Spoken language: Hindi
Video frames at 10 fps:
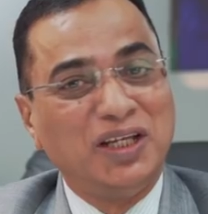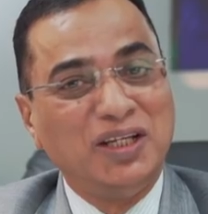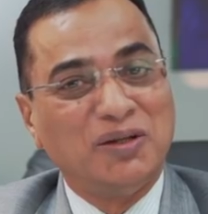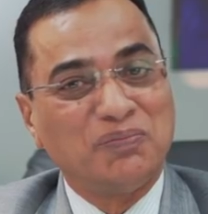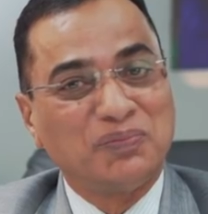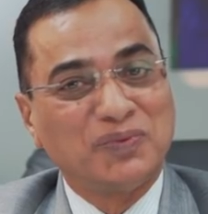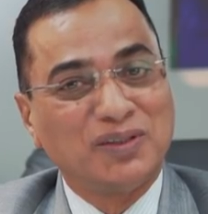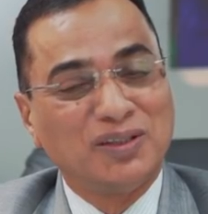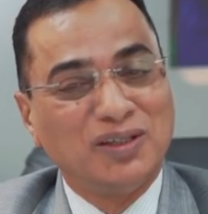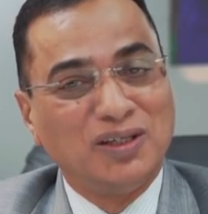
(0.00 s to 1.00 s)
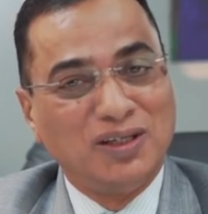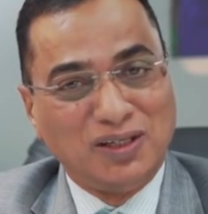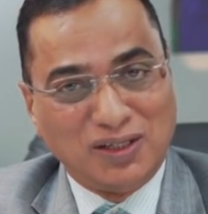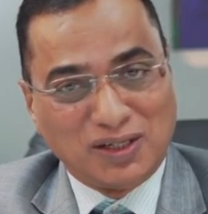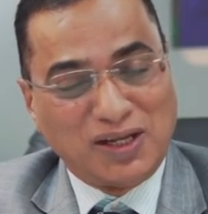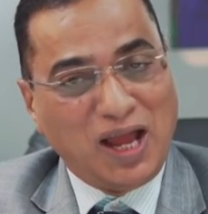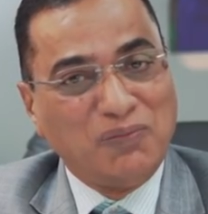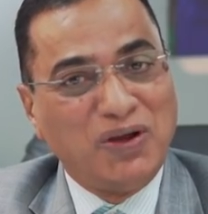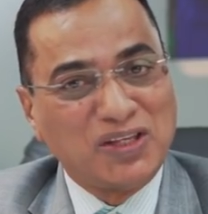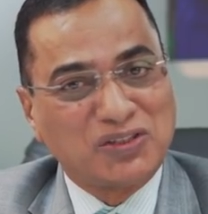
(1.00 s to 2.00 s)
के लिए गाय
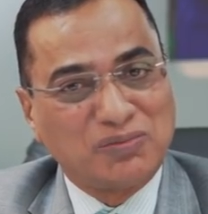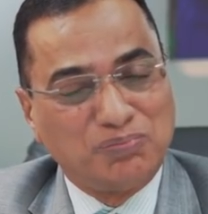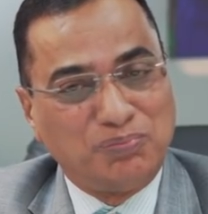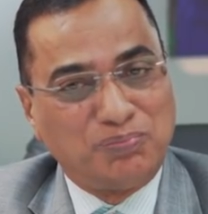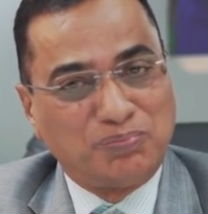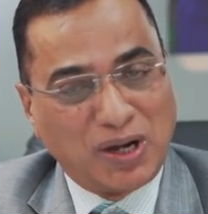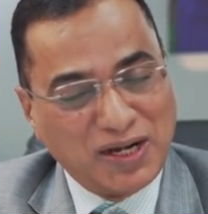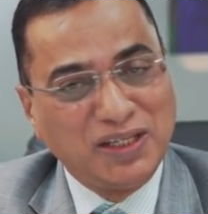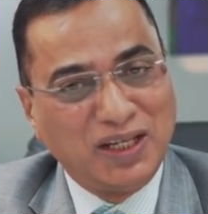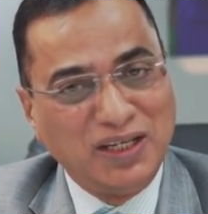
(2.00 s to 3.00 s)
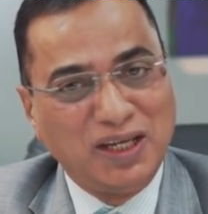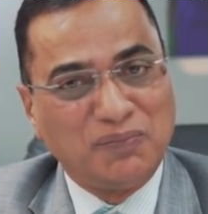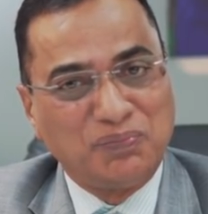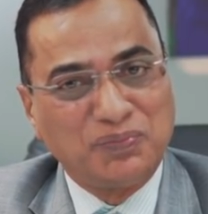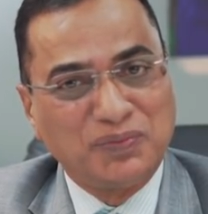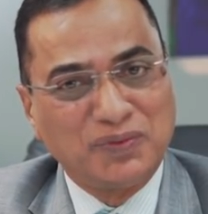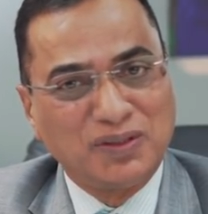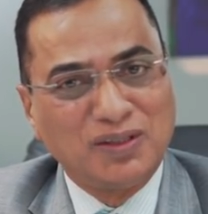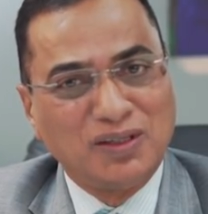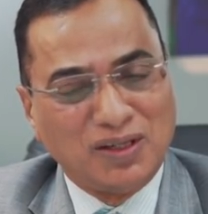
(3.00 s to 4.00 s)
भैंस प्राणी के लिए
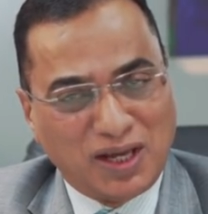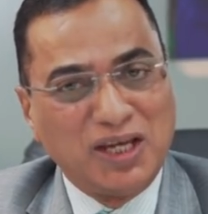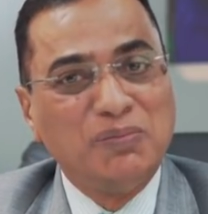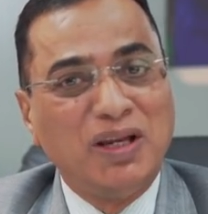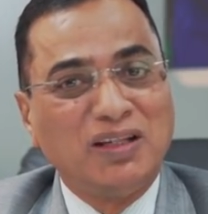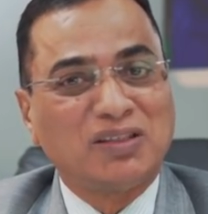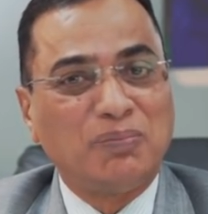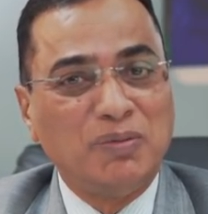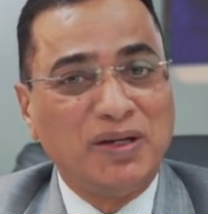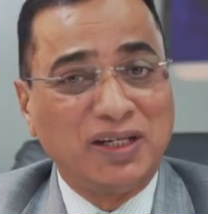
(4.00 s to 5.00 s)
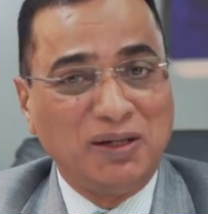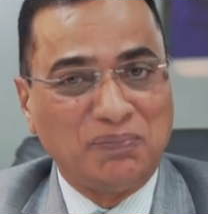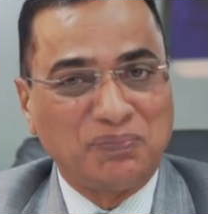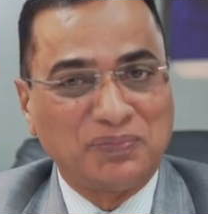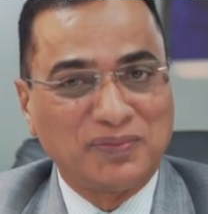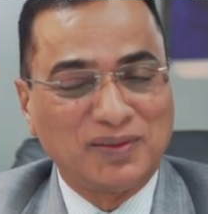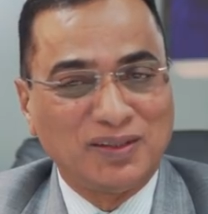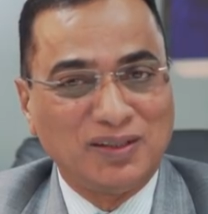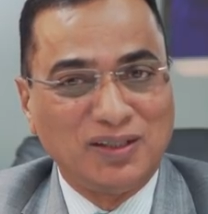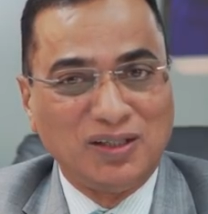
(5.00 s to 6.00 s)
एनिमल हेल्थ सप्लीमेंट है
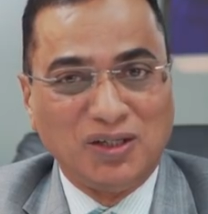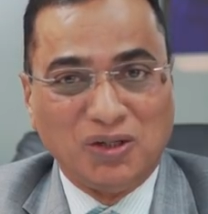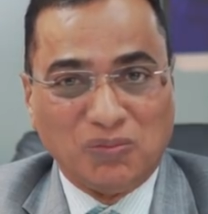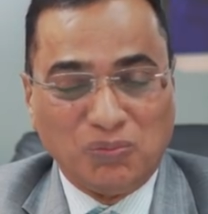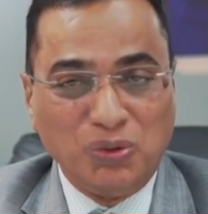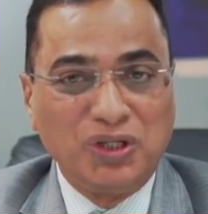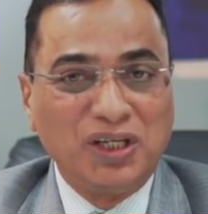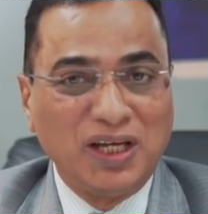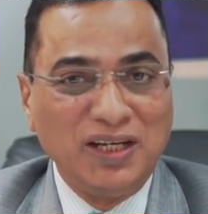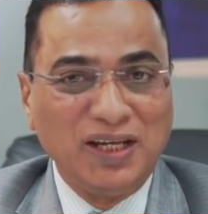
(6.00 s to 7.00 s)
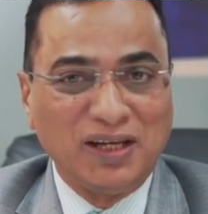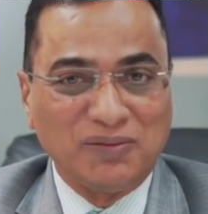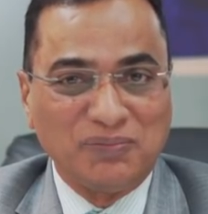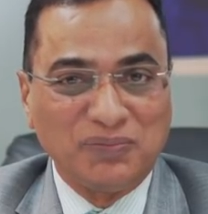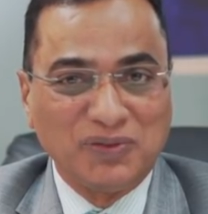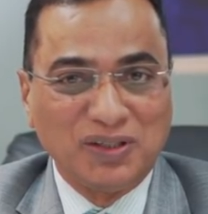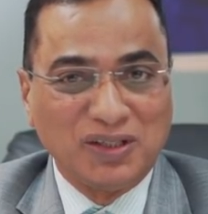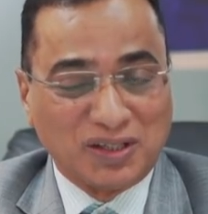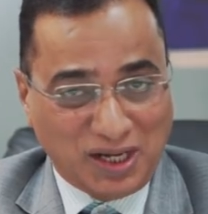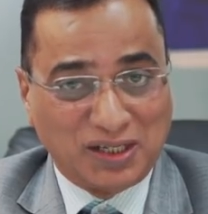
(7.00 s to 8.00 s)
मुर्गी के लिए
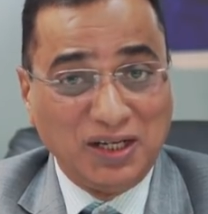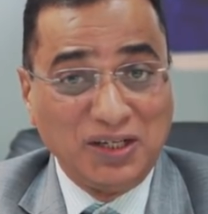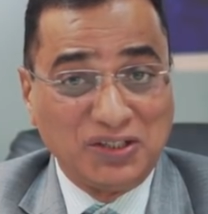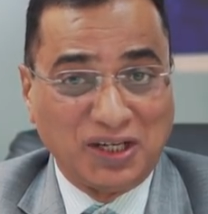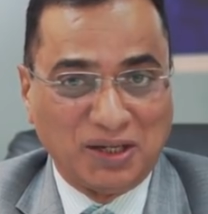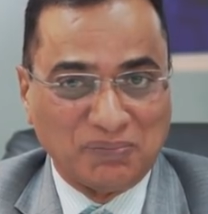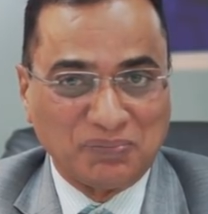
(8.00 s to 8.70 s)
कैटल रिच है